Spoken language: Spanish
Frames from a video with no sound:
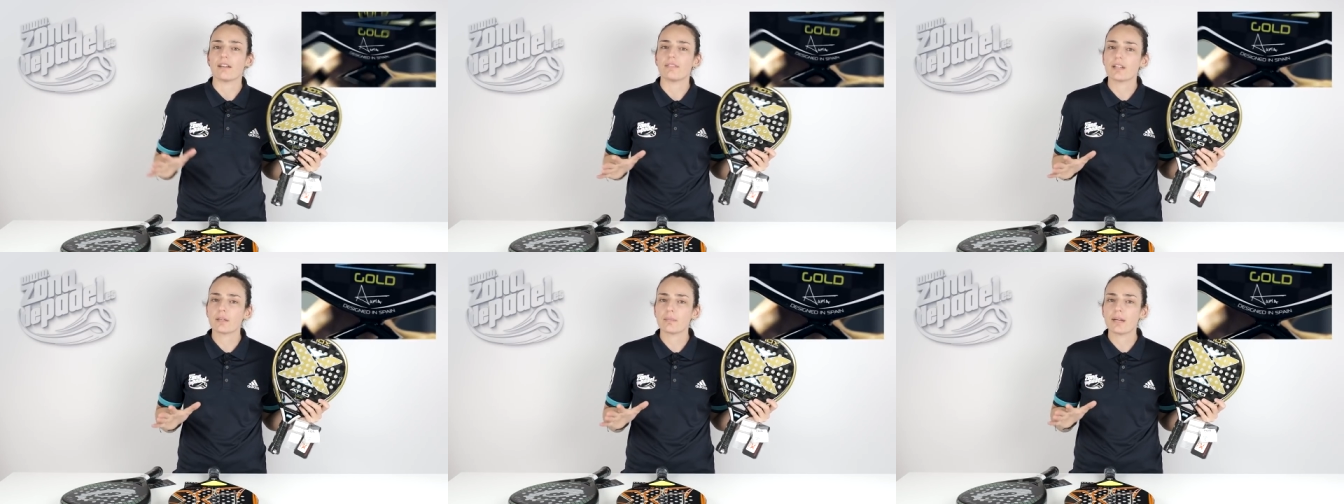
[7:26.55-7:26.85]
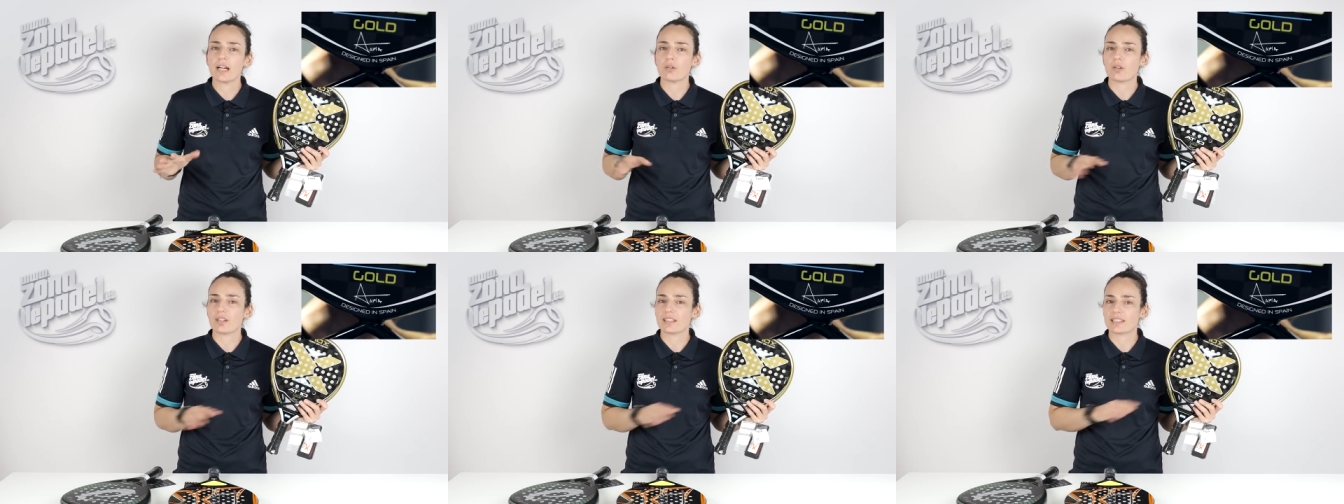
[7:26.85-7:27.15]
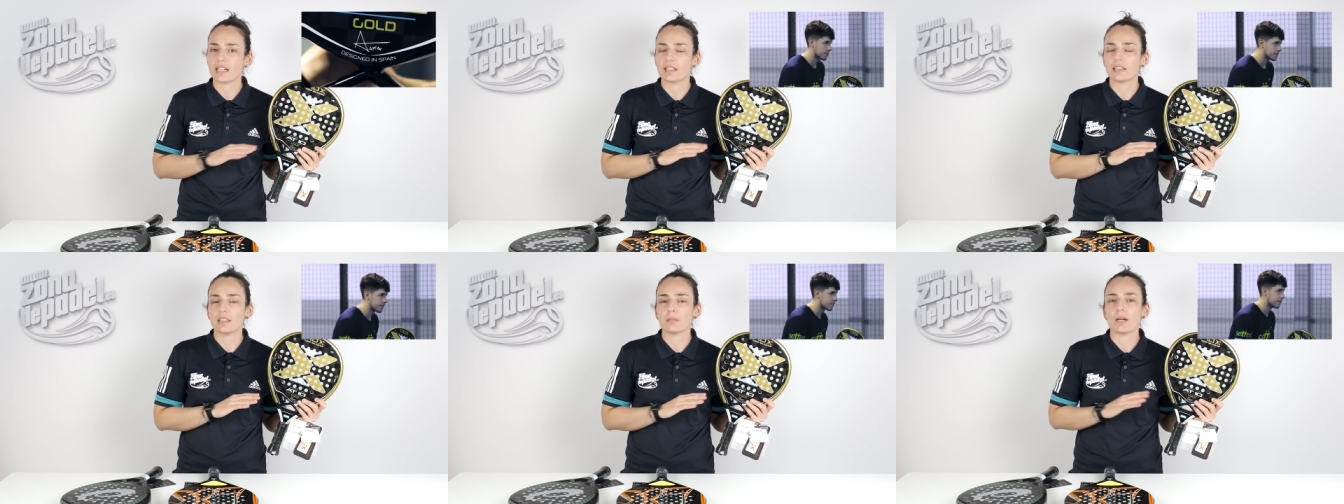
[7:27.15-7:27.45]
firma no ha
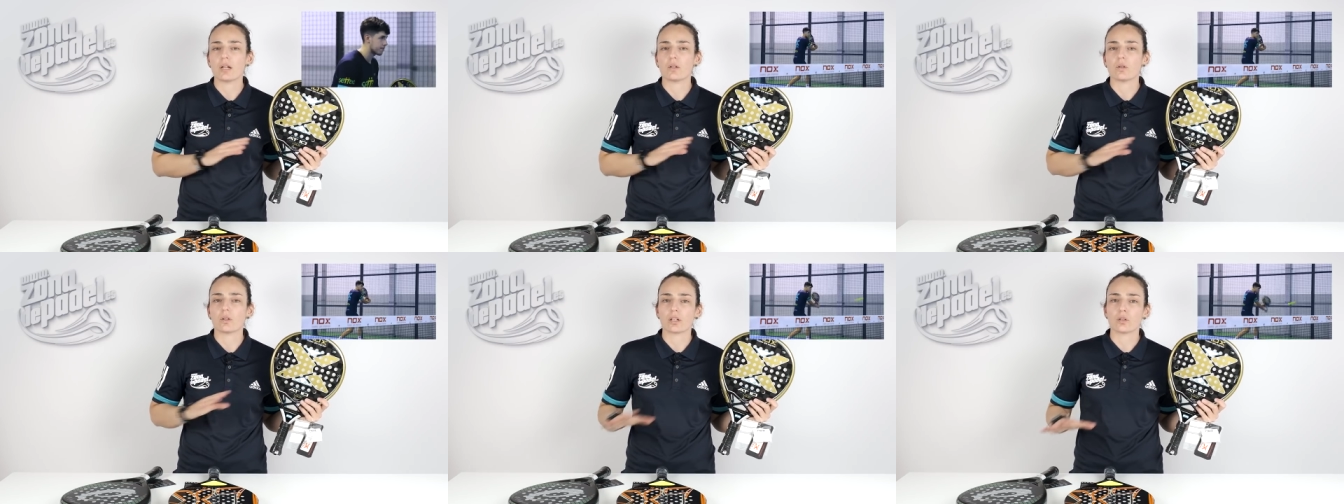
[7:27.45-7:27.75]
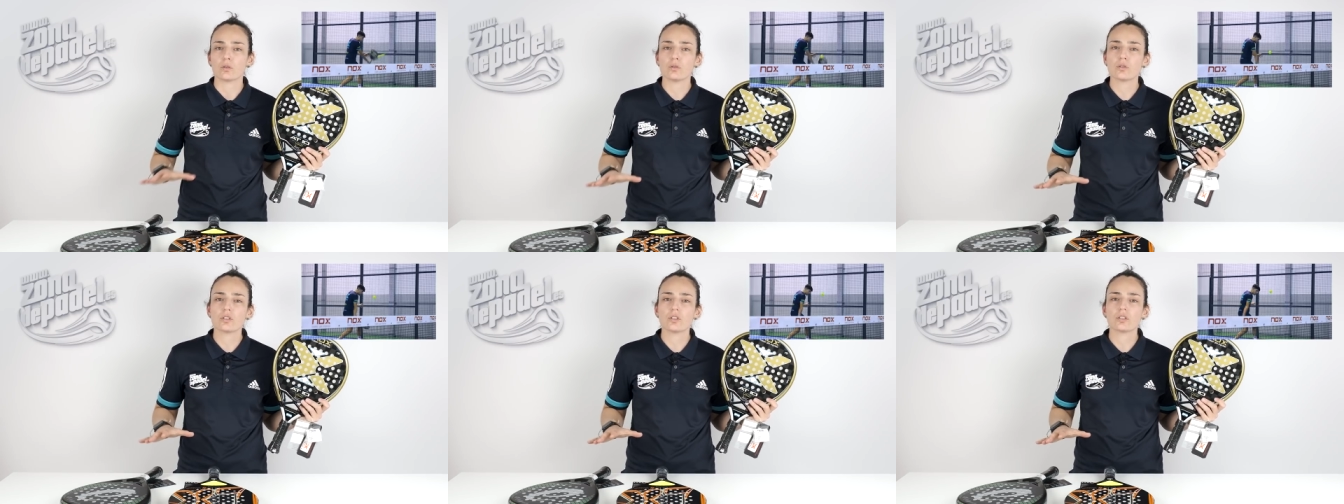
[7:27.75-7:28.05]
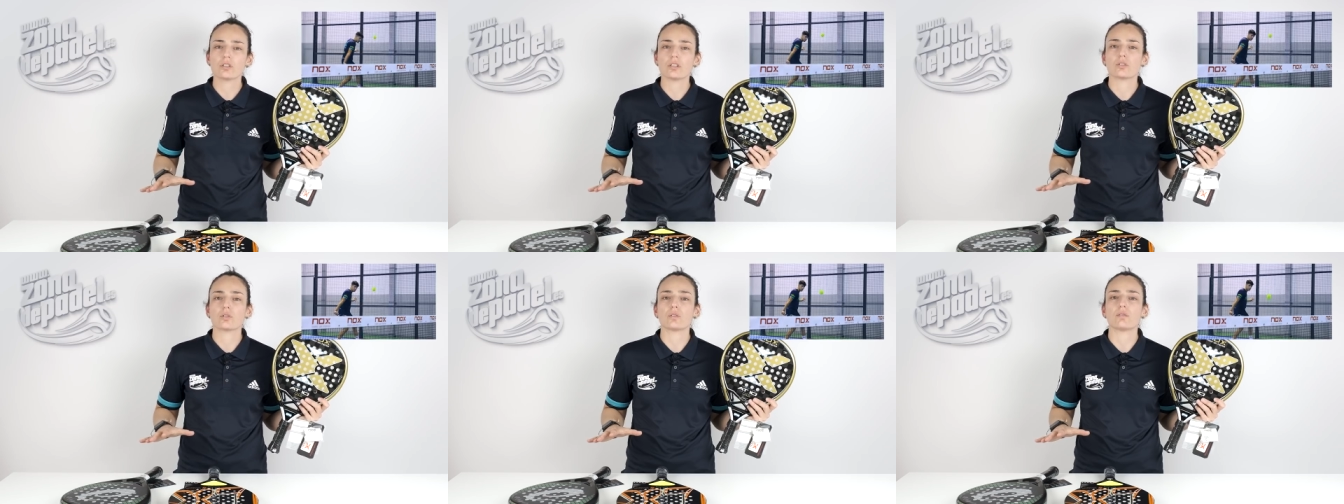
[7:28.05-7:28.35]
escatimado
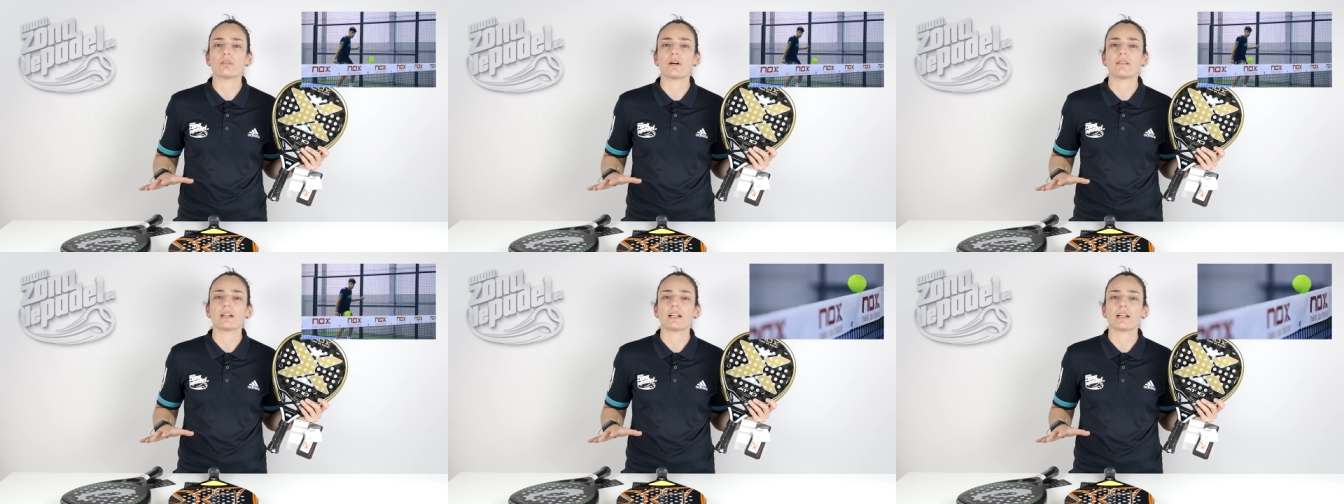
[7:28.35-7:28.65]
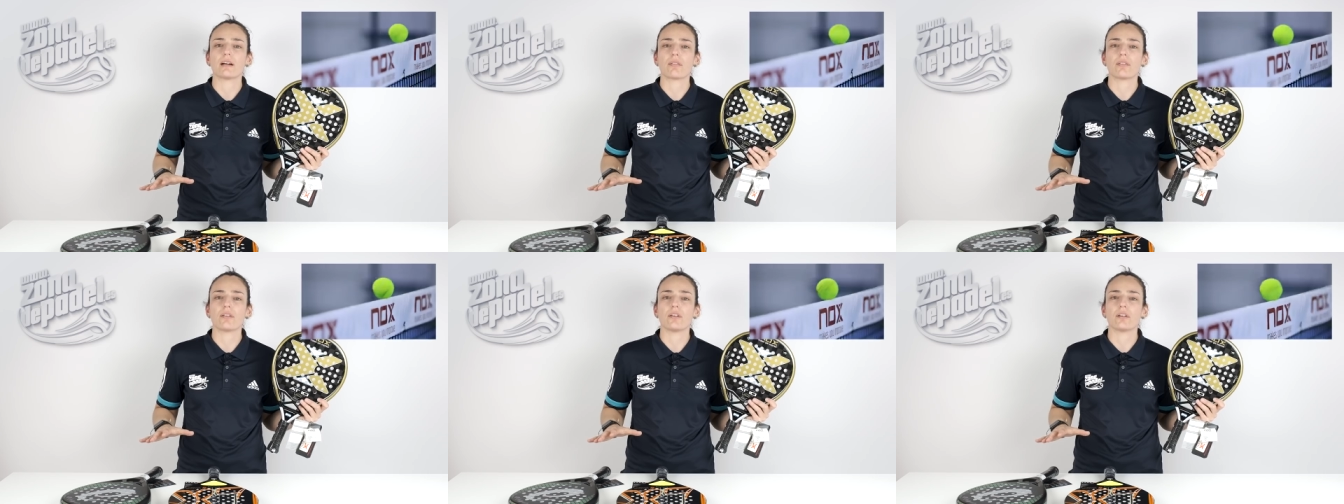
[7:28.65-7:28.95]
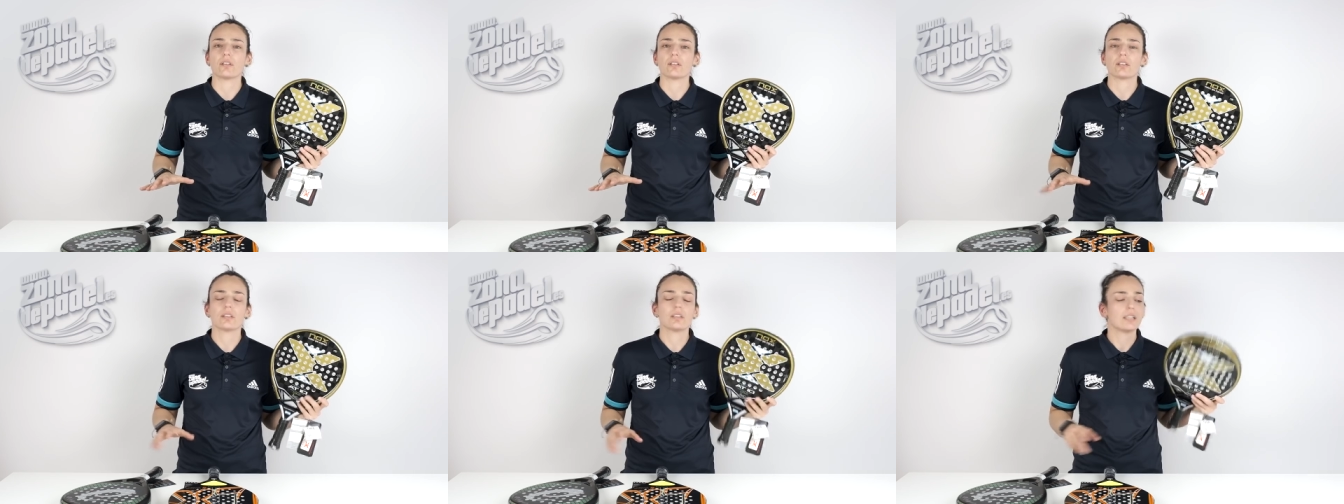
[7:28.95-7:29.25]
recursos en su fabricación.